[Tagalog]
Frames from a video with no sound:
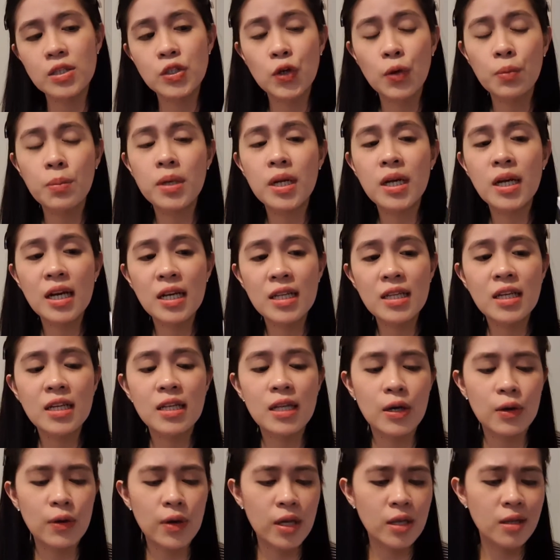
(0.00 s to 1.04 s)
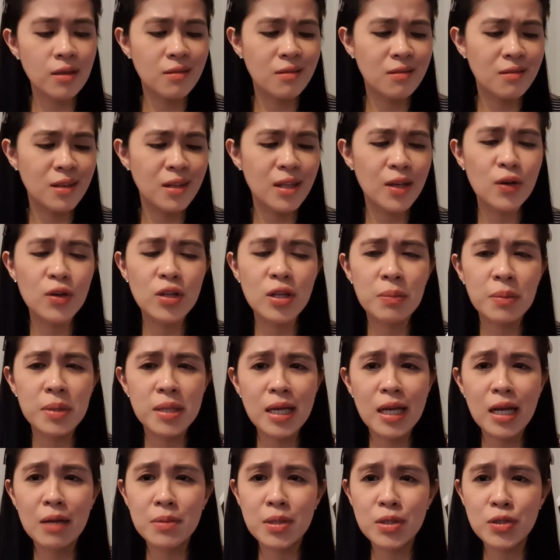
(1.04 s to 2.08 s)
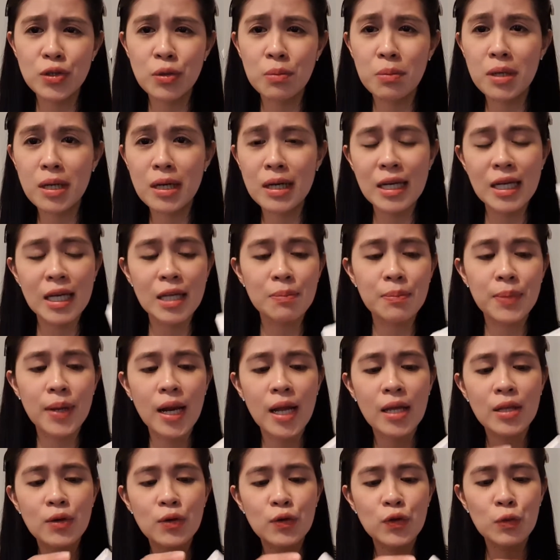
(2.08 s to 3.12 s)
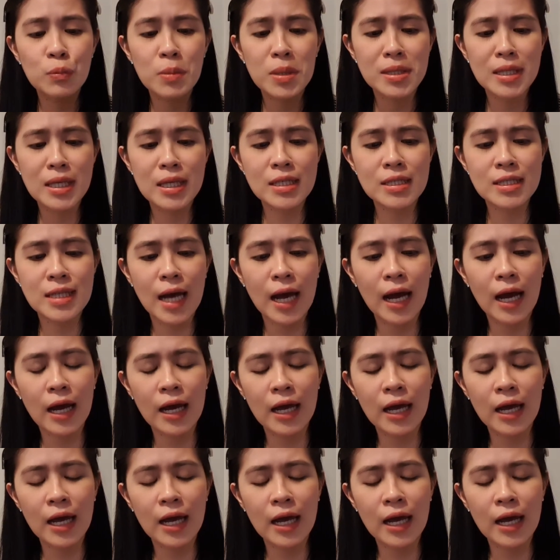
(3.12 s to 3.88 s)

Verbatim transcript: Sobrang ganda daw. And hindi ko naman alam na sobrang liit pala nung dumating sa